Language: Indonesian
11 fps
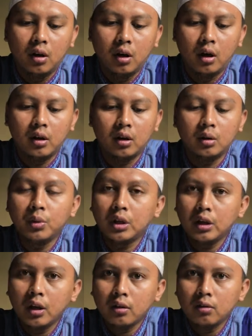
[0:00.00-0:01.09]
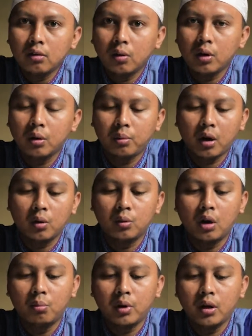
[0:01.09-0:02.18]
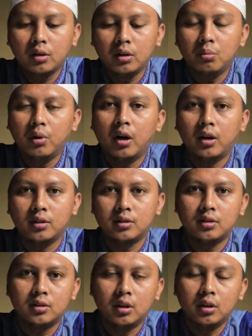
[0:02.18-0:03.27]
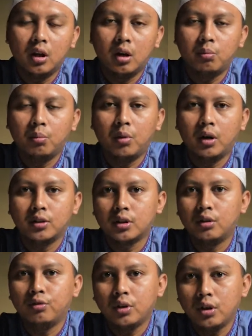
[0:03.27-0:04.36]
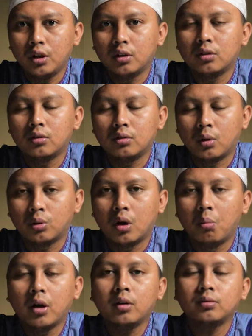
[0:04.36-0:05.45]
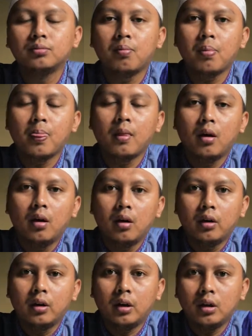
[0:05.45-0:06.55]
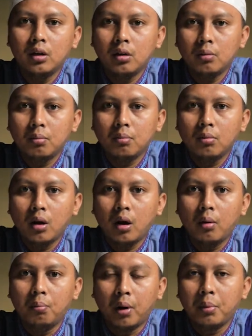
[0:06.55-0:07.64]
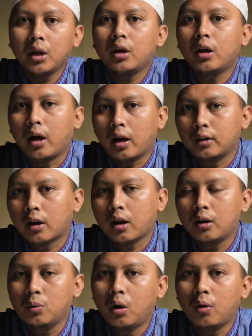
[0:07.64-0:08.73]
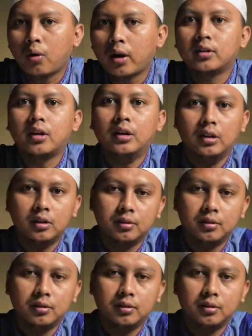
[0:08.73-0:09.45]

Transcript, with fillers: Nah, yang demikian oleh para ulama dibahas ya dalam pembahasan fikih terutama ini berbeda antara dua orang tadi.